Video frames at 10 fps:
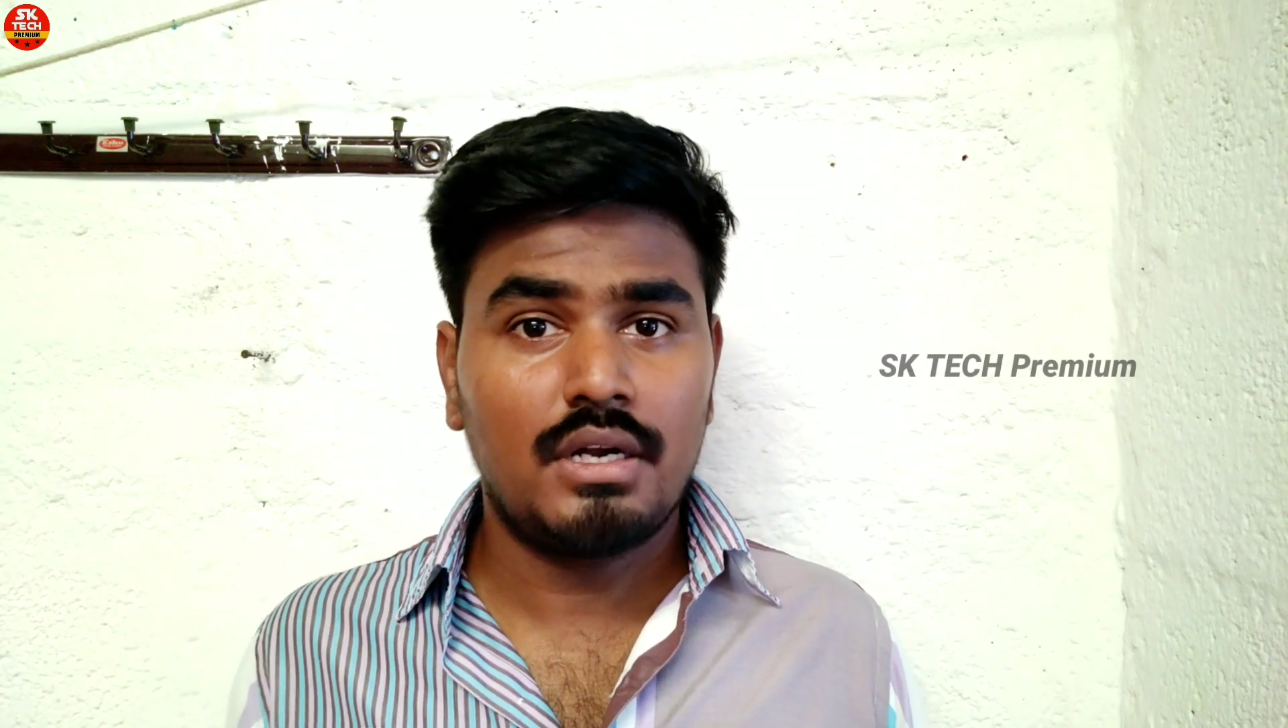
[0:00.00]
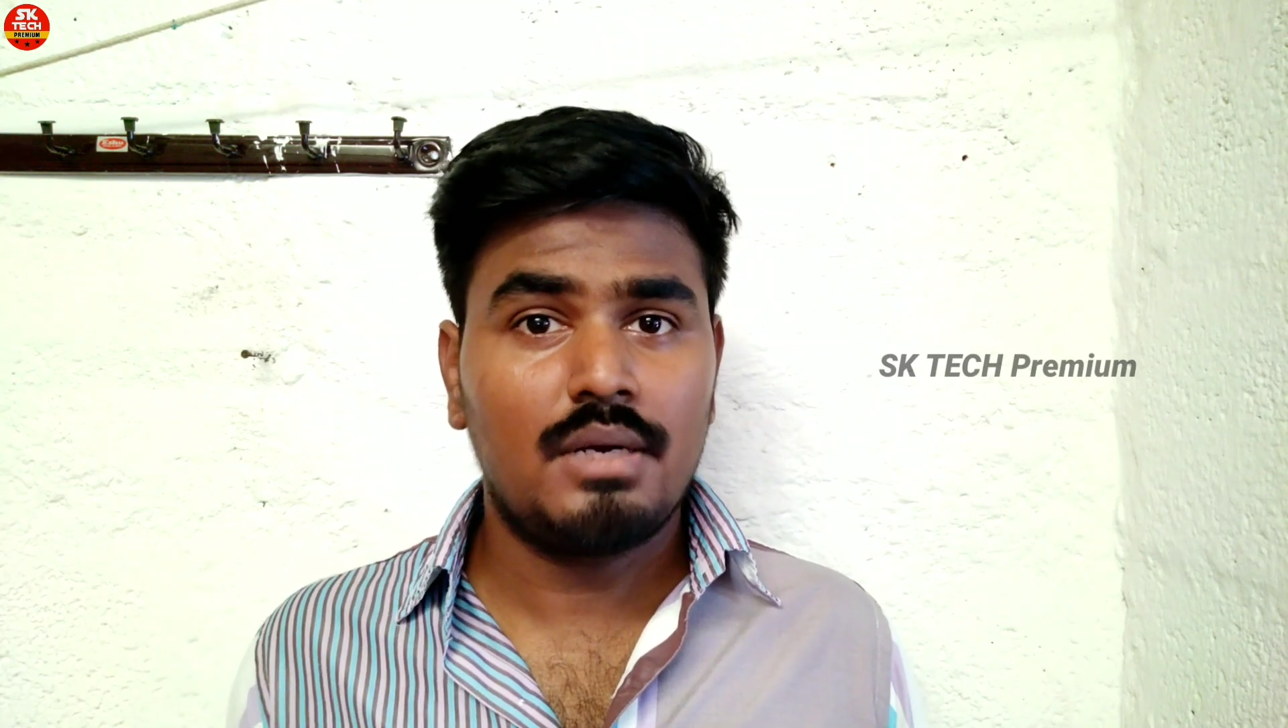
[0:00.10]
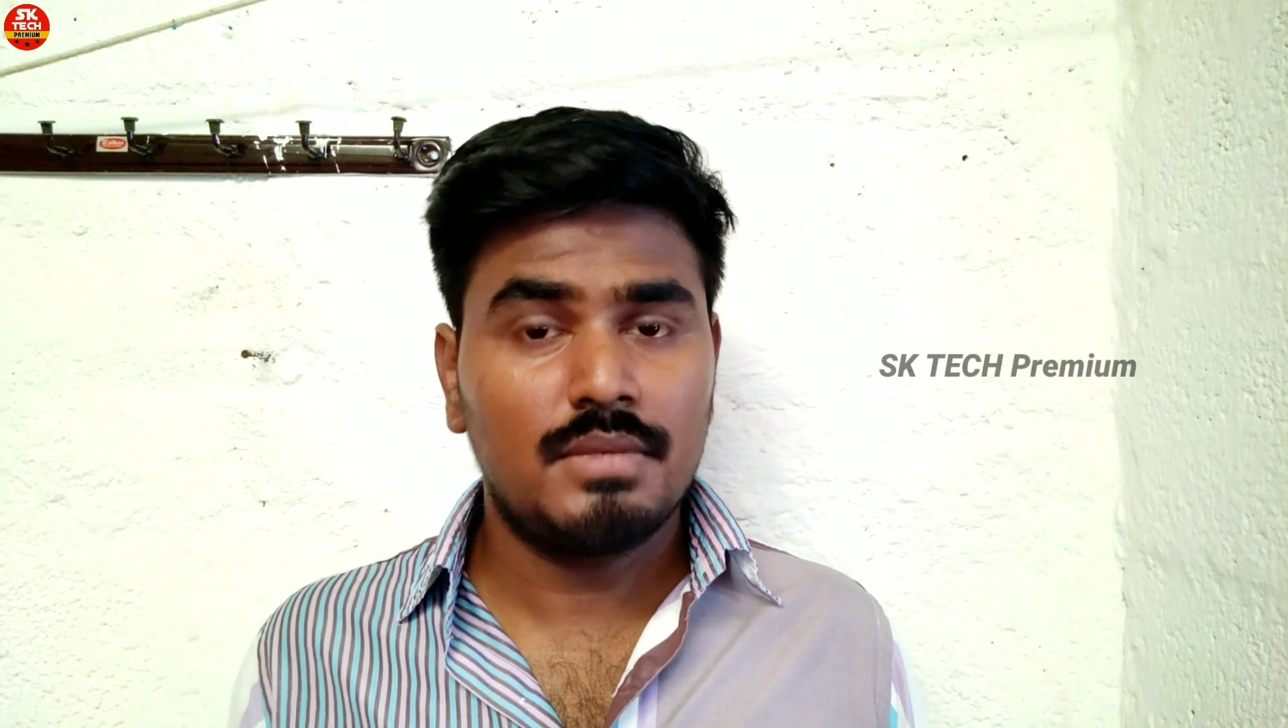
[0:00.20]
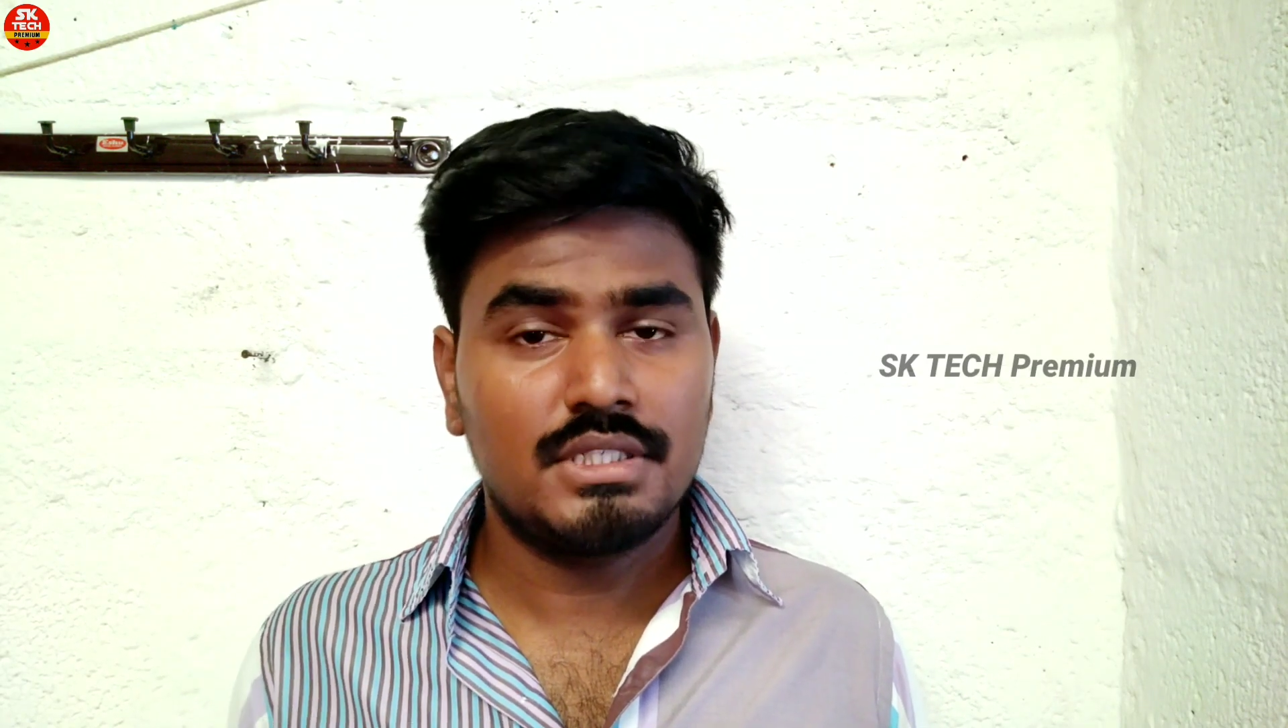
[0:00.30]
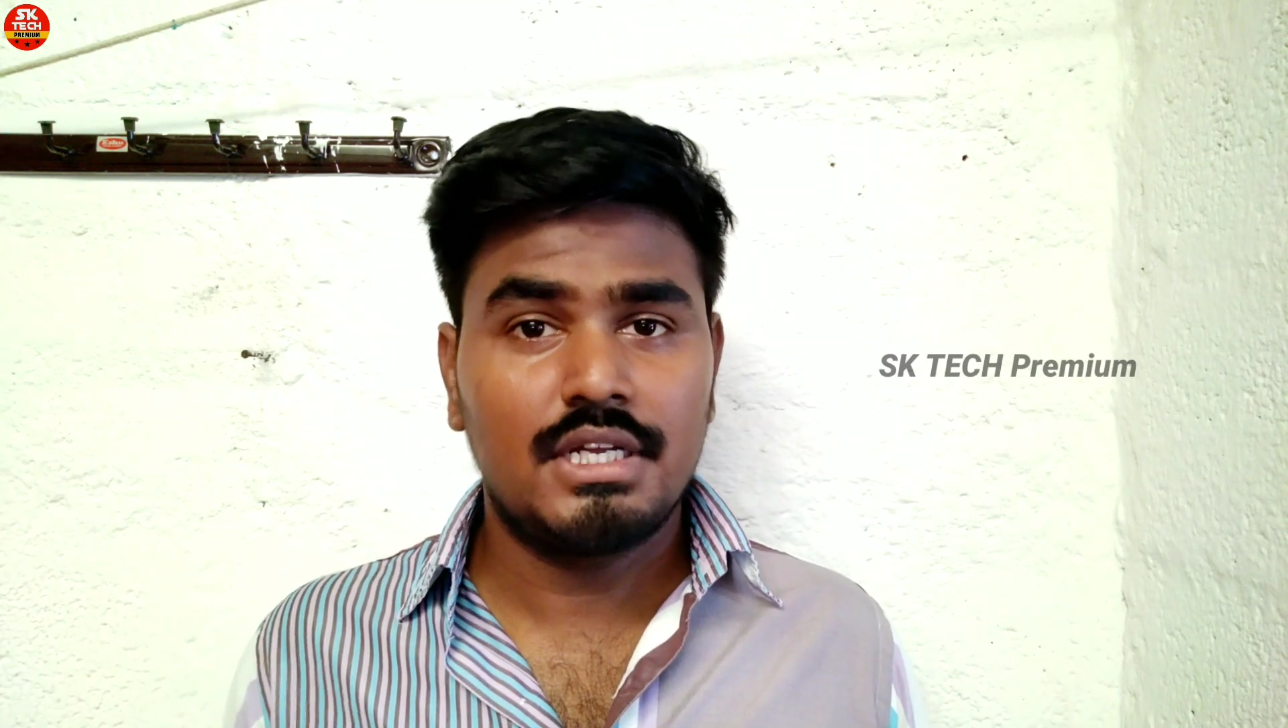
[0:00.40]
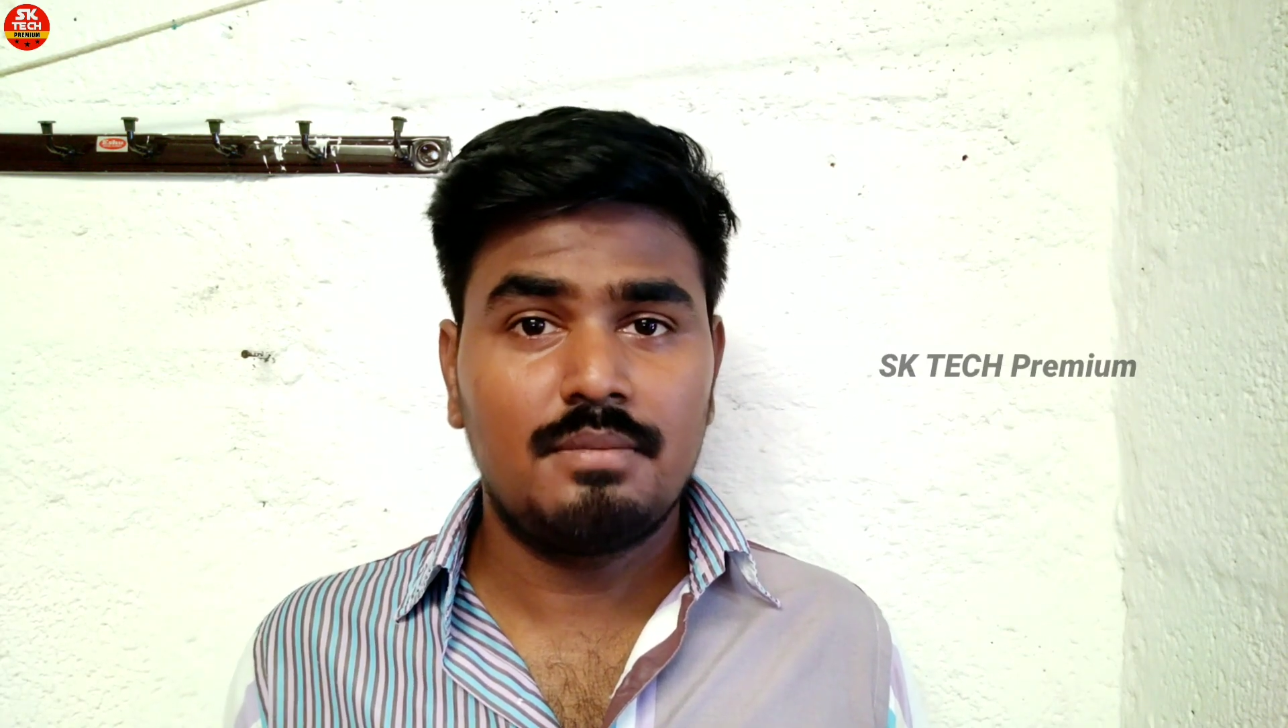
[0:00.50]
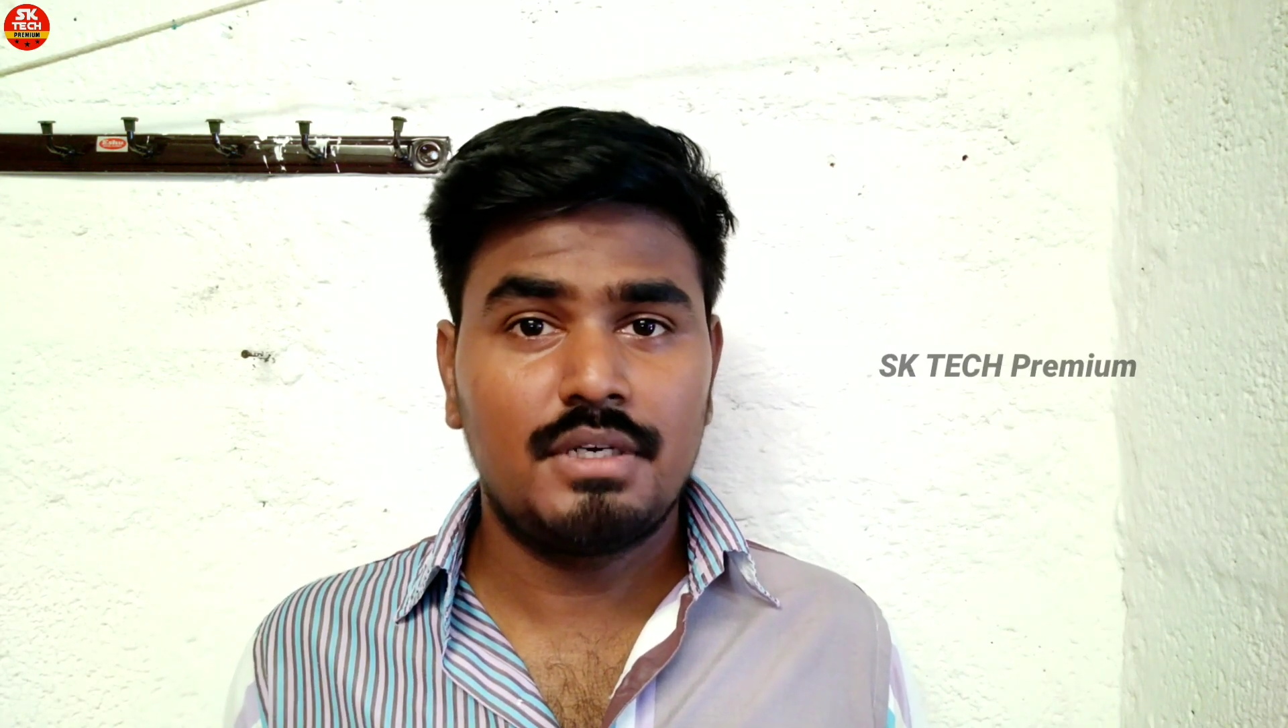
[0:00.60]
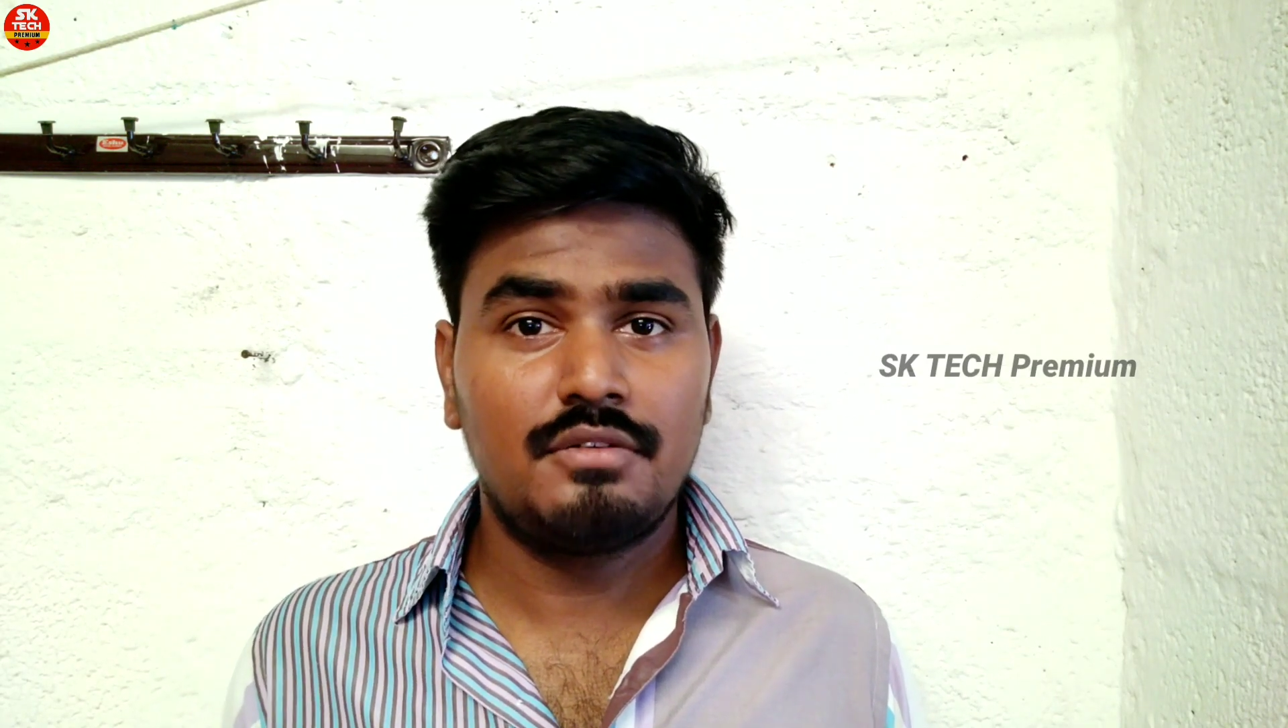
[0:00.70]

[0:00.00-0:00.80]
மறக்காமல் ஷேர்